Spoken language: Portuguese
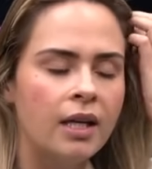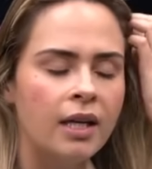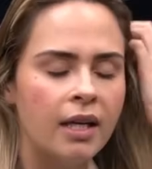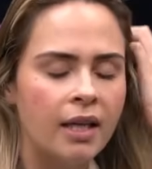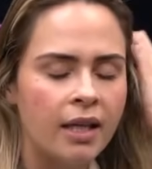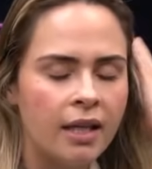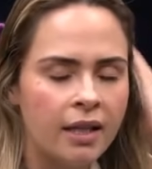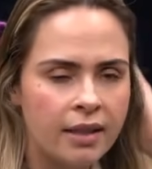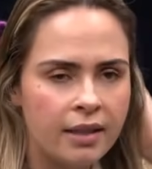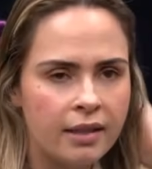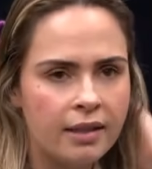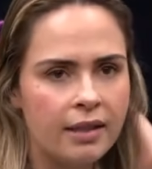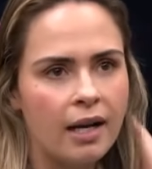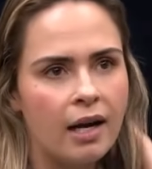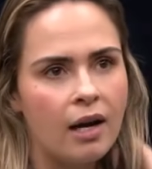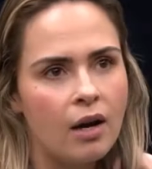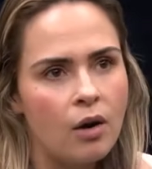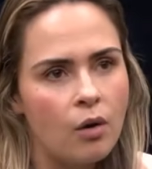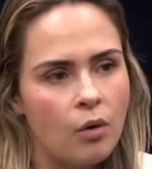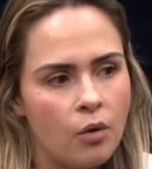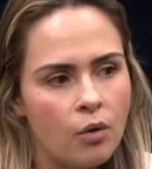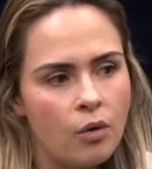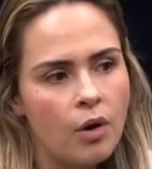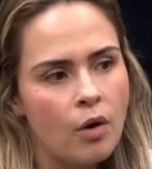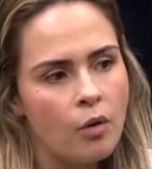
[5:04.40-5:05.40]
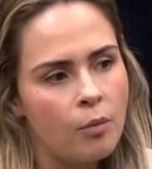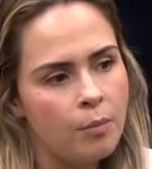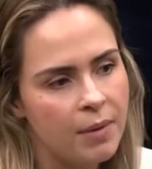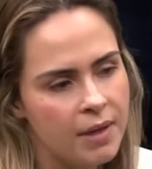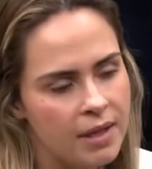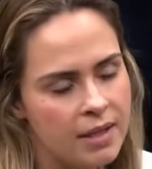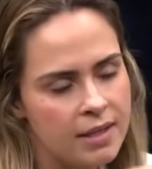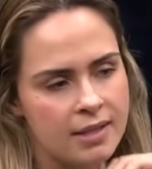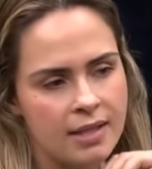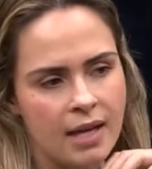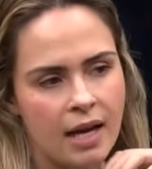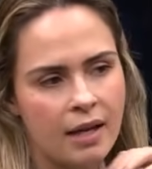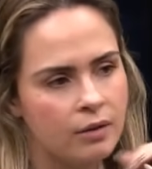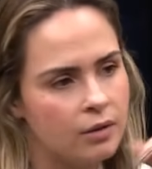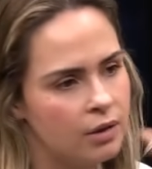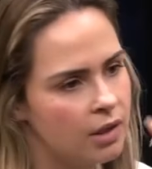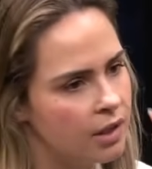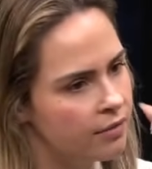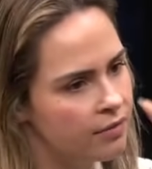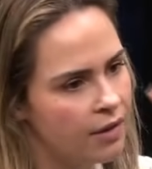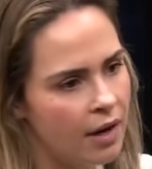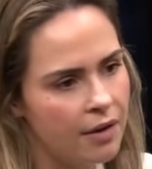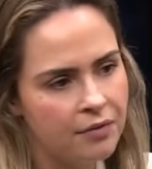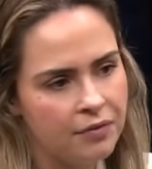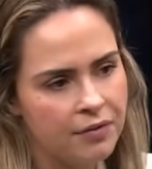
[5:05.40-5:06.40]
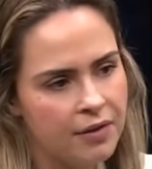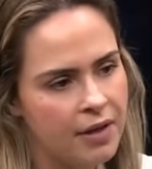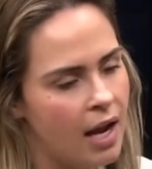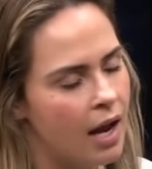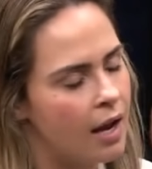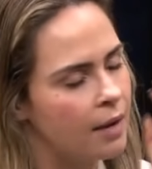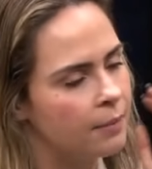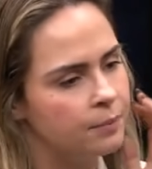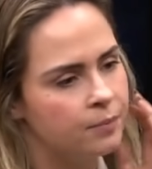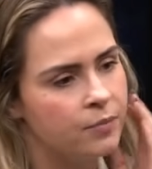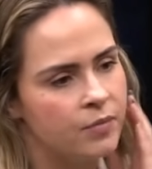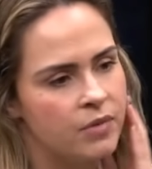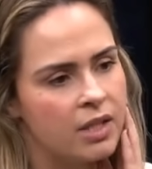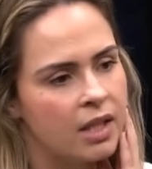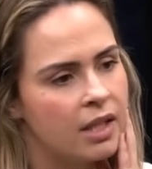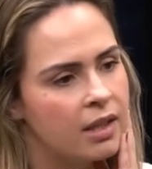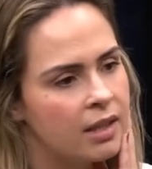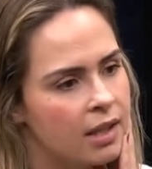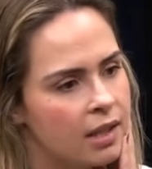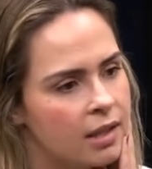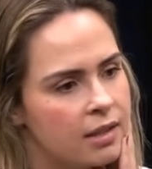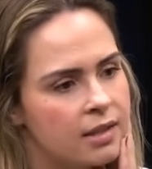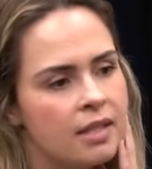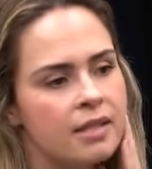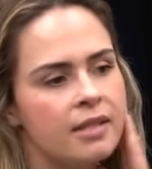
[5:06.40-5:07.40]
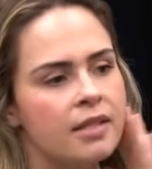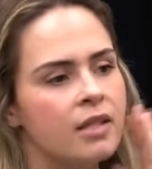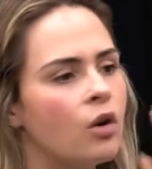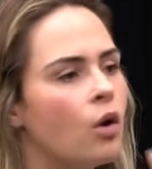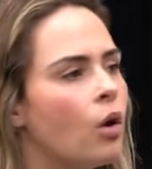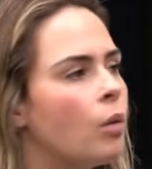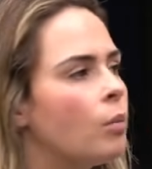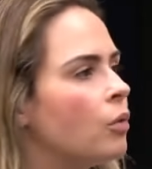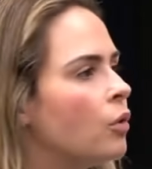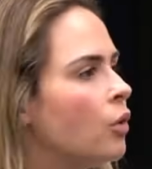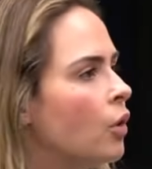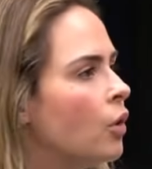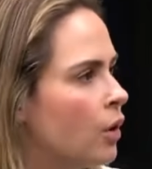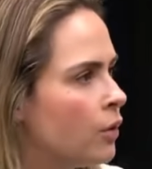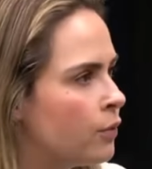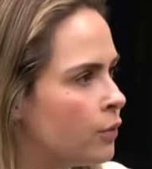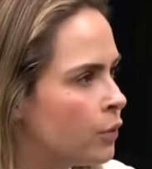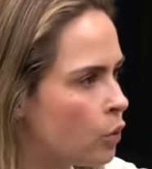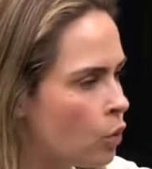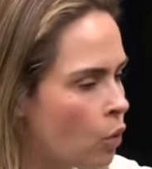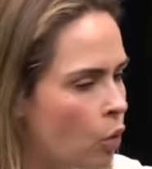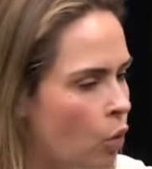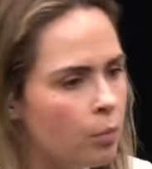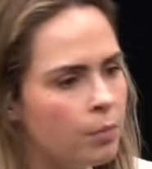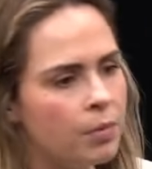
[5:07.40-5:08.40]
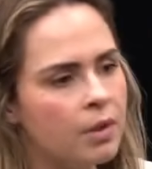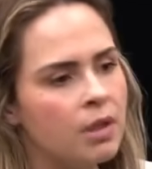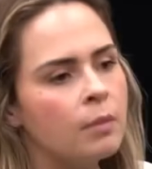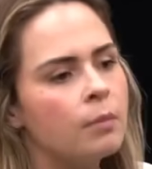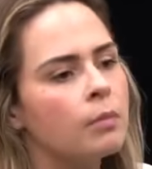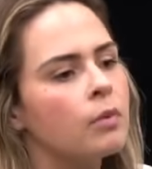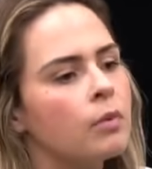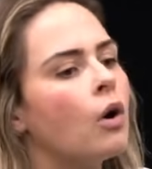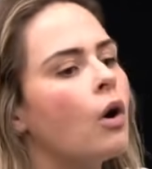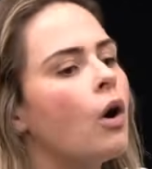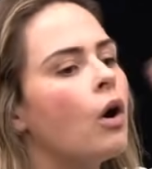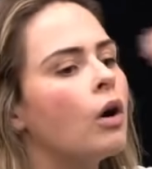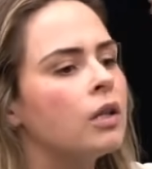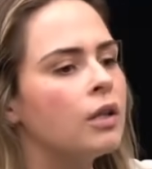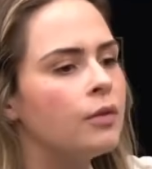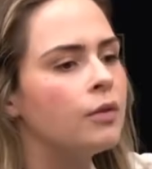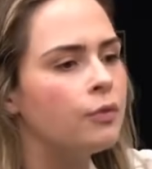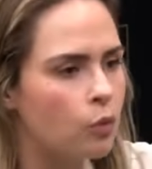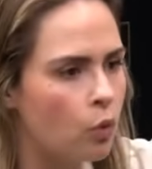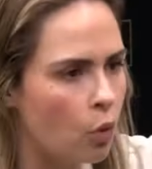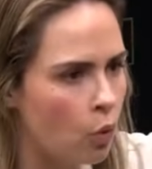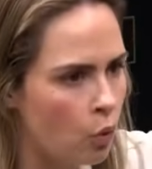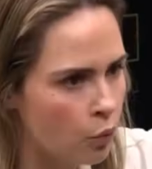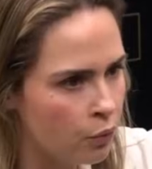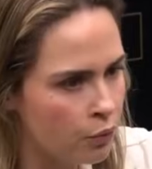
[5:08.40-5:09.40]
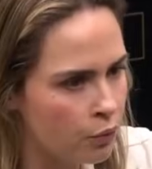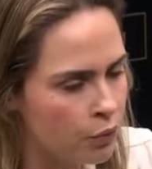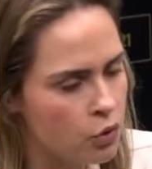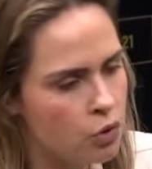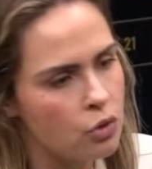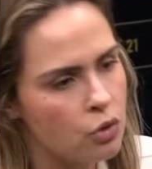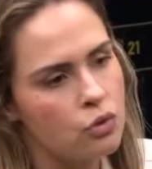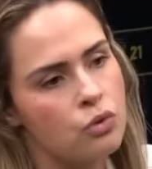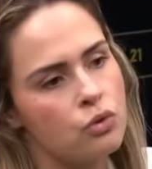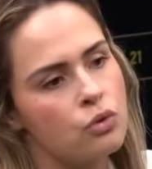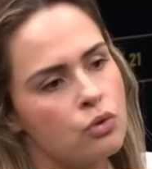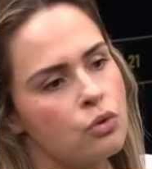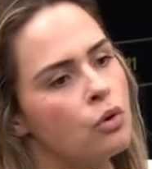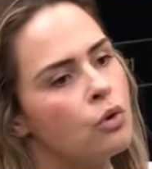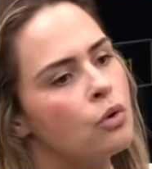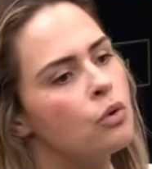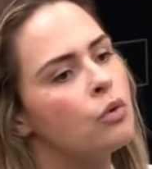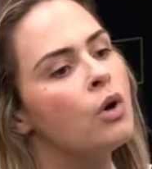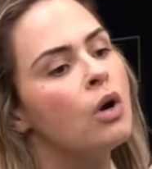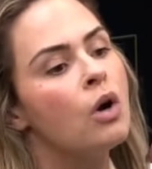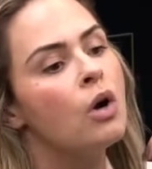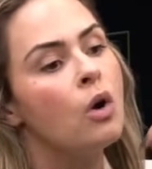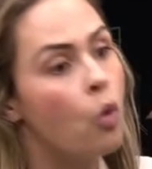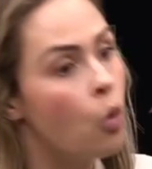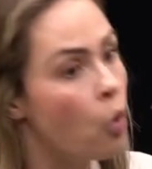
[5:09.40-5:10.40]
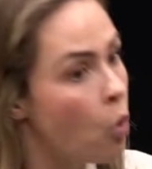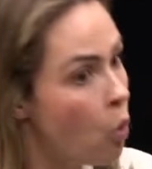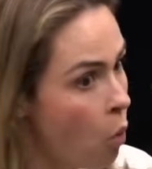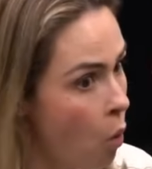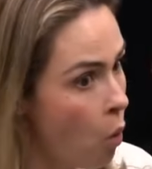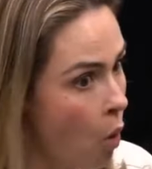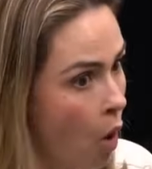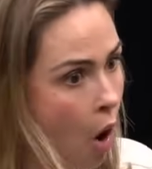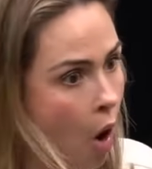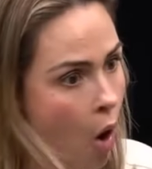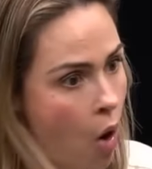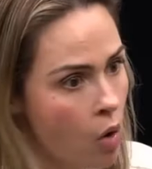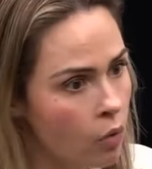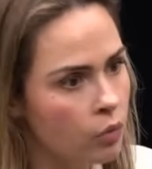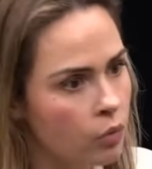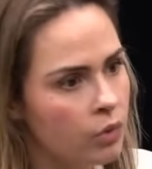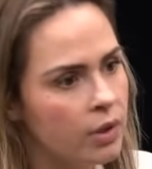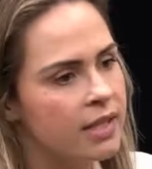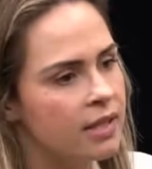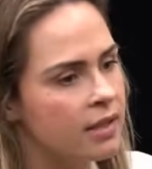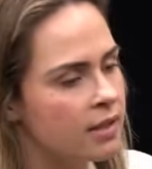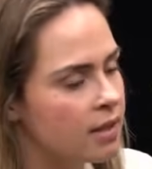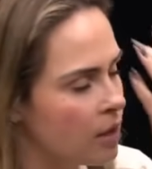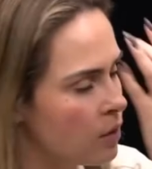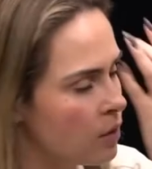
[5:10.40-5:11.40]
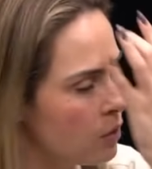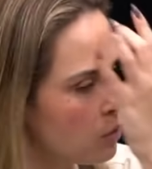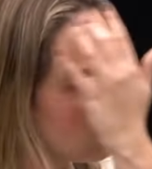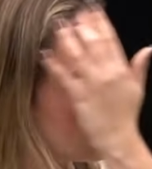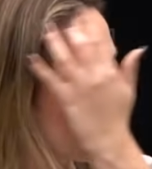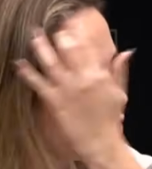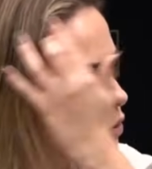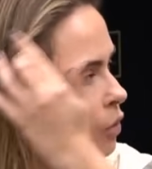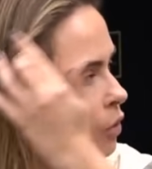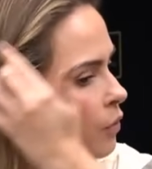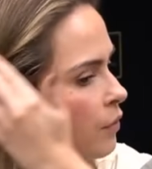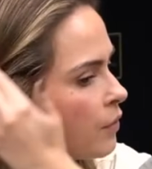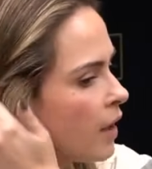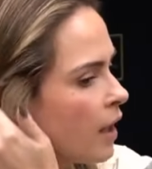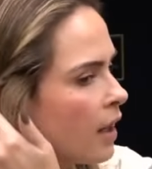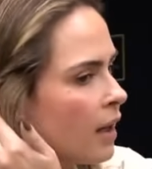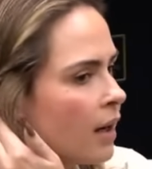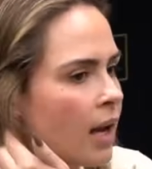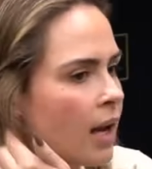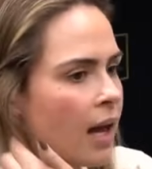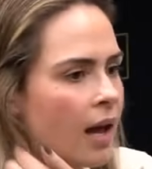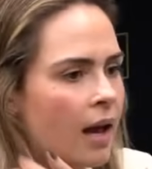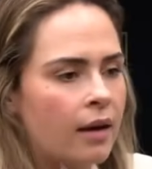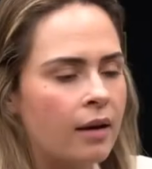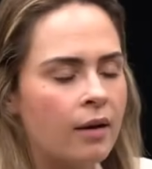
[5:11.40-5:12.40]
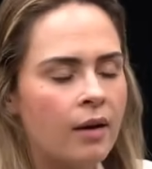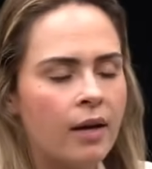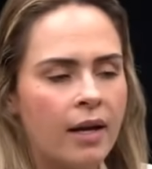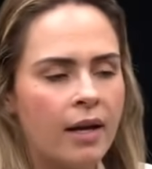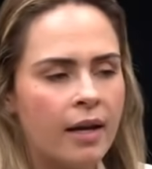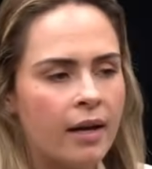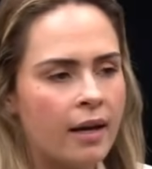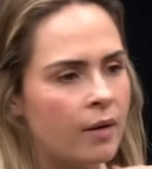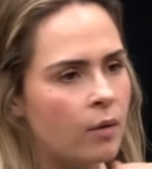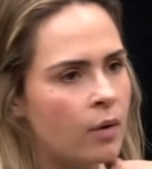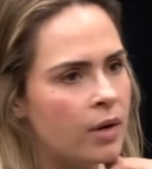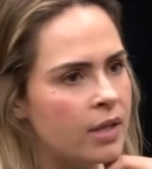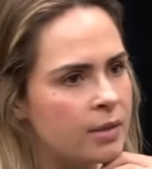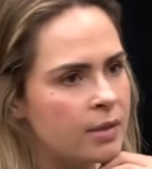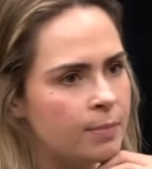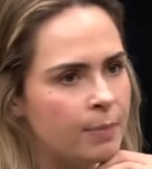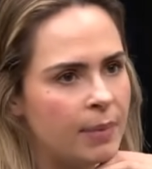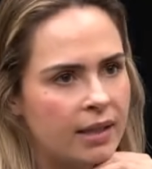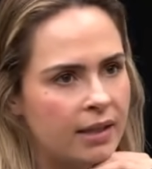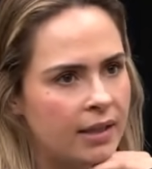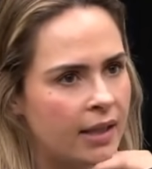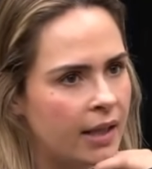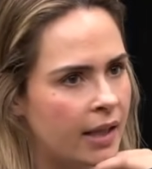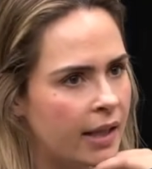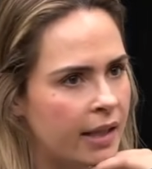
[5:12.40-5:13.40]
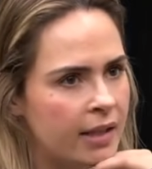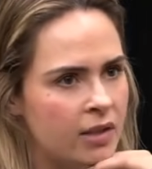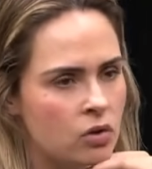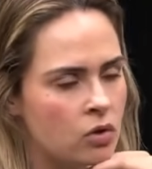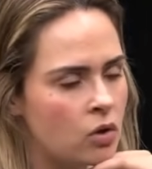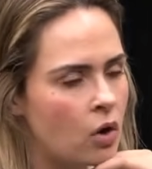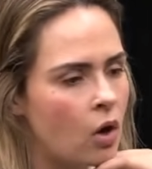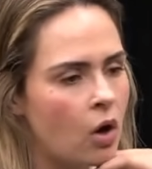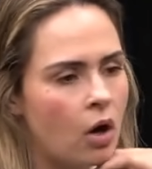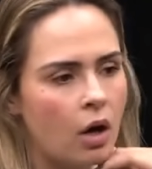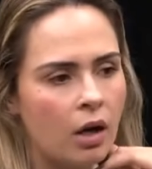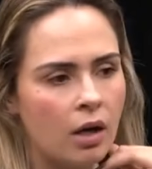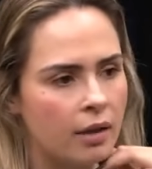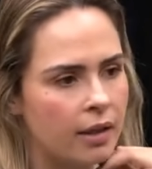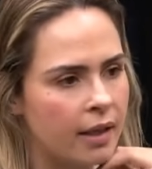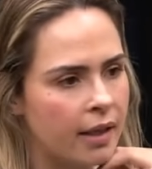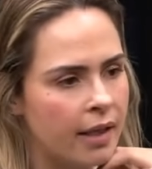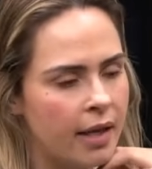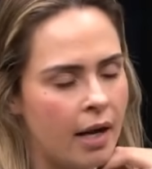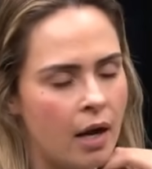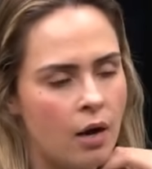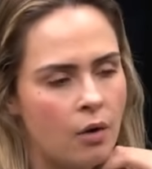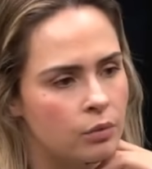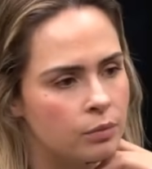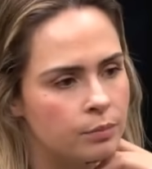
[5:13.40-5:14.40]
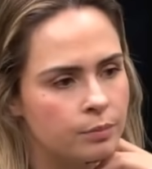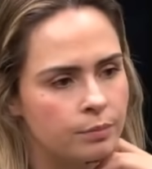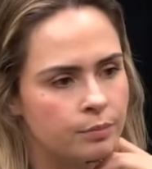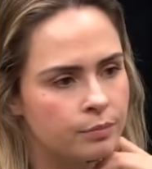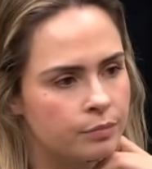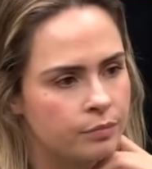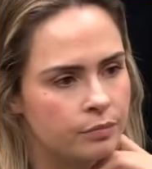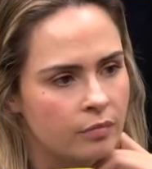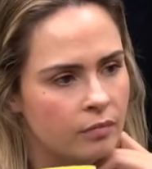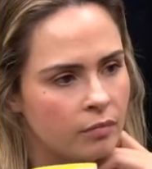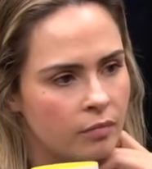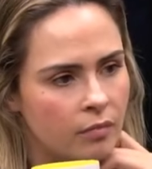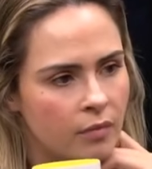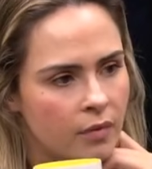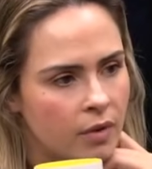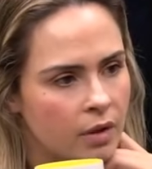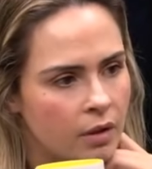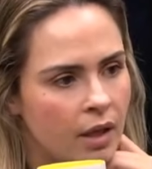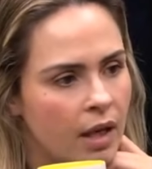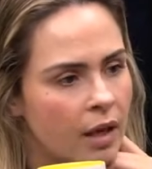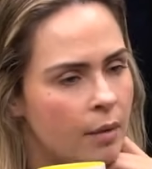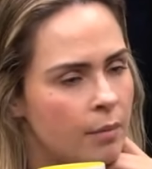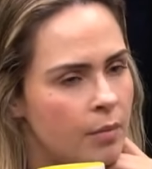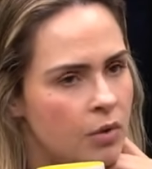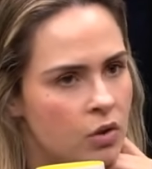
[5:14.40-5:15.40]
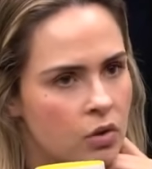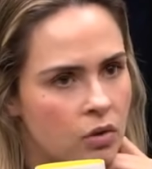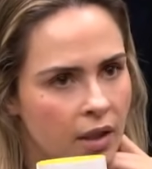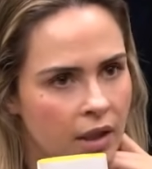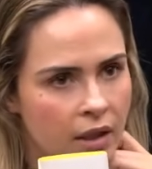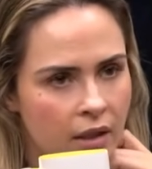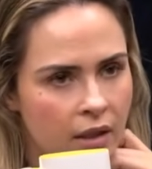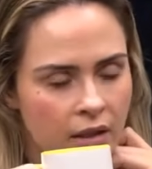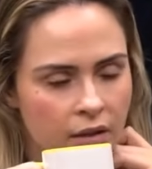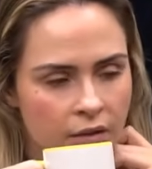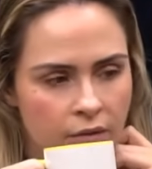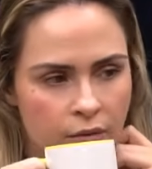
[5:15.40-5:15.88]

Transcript: Então é um aprendizado que vai ficar, certeza. É. Assim como ficou o Big Brother, ficou o Video Show, o UOL, nesses anos todos uhum. que eu uhum. fiquei lá. É o SBT escola, real. É tipo isso. é a emissora incrível.